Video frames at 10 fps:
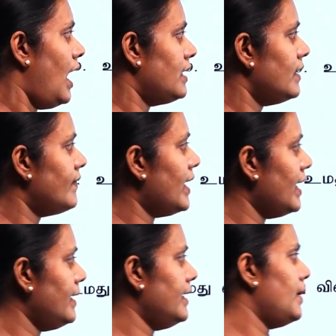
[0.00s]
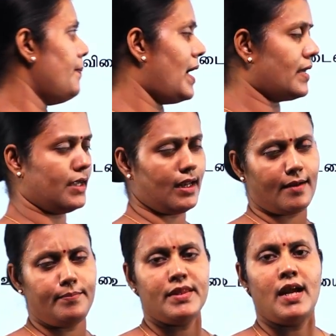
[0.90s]
அந்த வகையில் நீங்கள்
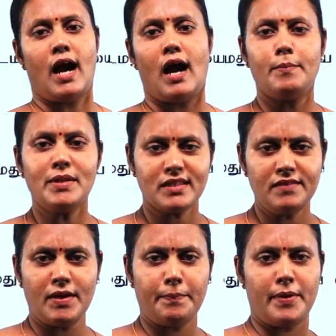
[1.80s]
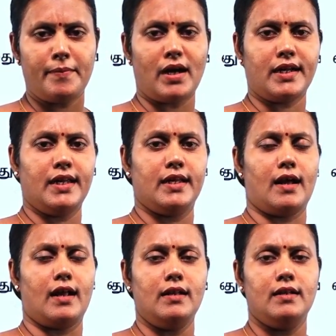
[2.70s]
பார்க்கலாம் அமர்த்தி
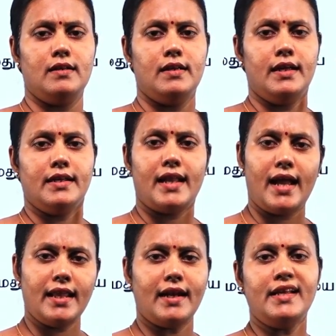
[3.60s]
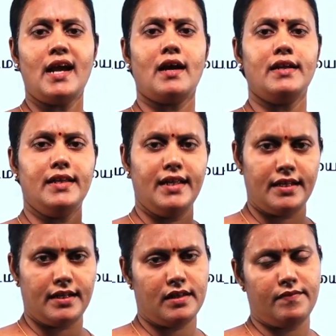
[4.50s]
வெப்பமாக்கியினால் நேரடியாக
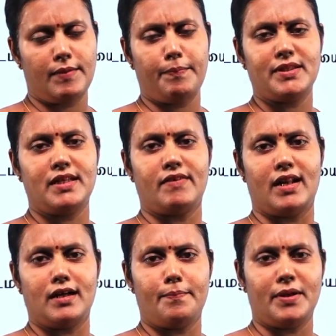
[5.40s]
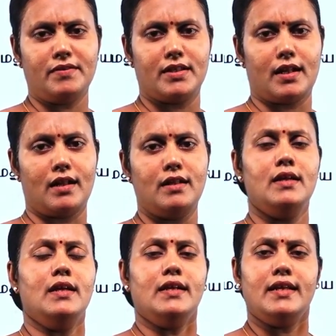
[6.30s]
நீருக்கு வெப்பத்தை வழங்கப்படுவதனால்
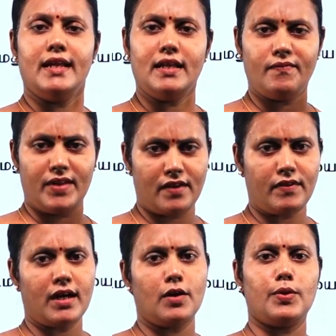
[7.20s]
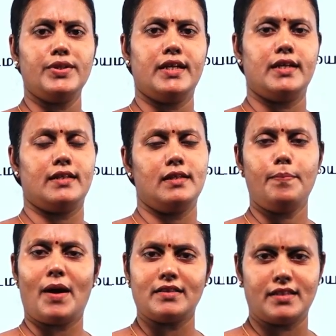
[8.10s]
நீர் விரைவாக கொதிக்கின்றது
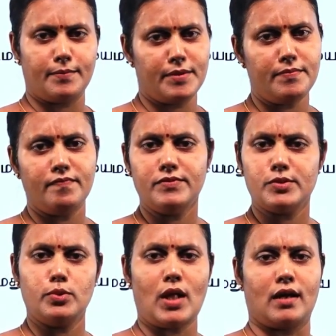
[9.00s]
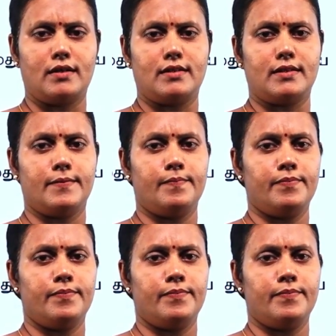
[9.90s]
பாத்திரமும் சூடாகின்றது